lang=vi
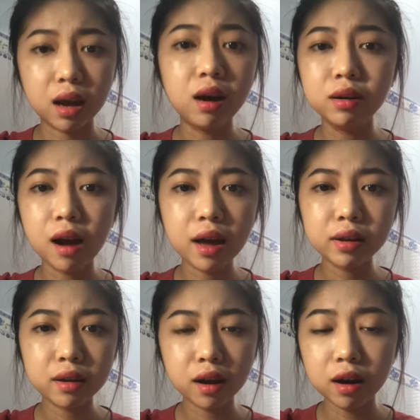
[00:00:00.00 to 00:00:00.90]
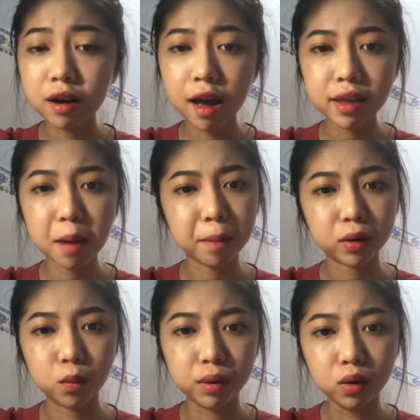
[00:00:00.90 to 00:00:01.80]
hư hết hư hết da mặt
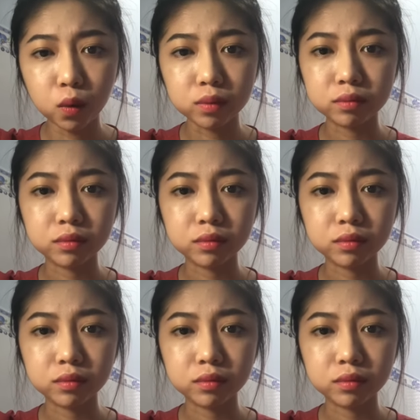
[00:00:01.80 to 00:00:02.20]
của mình luôn